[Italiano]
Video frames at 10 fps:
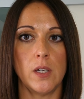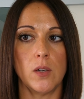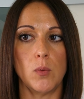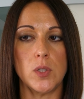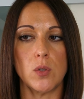
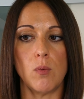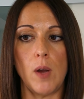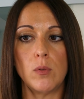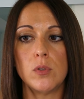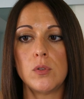Questo qua è
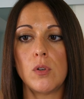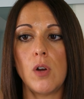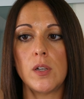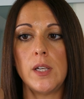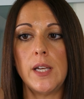un contorno
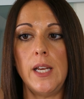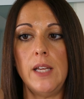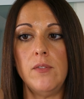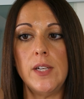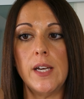occhi che
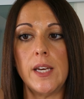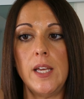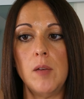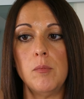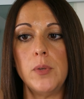leviga,
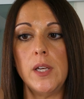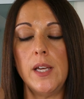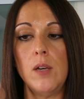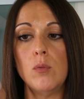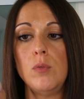riempie
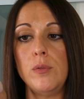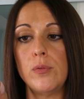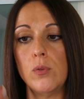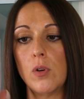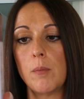e
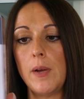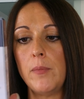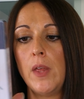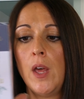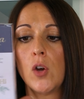uniforma
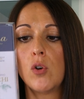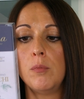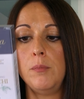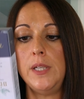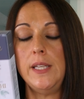
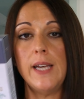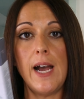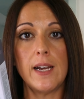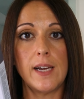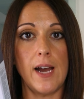con mini
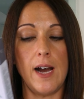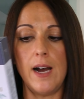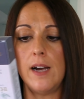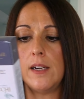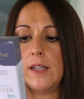
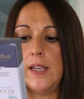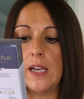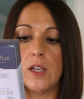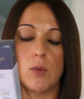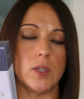HA e
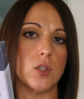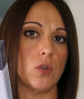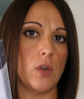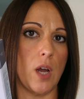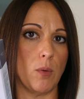anche questo
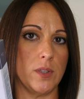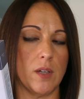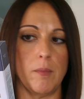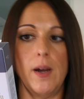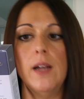con acqua
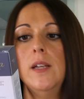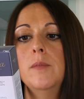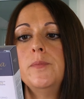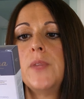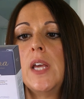
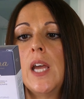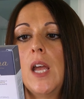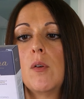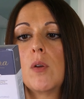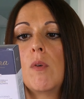termale. È
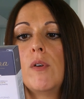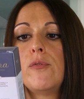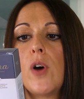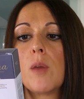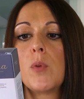una nuova
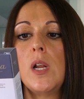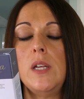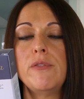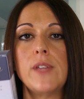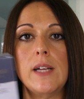formula
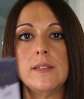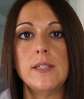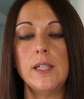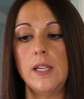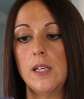
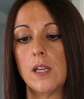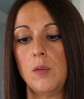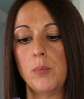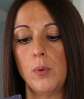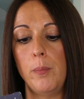liftante e
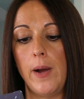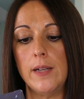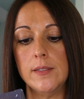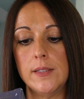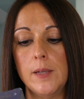
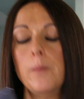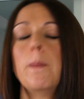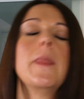rimpolpante.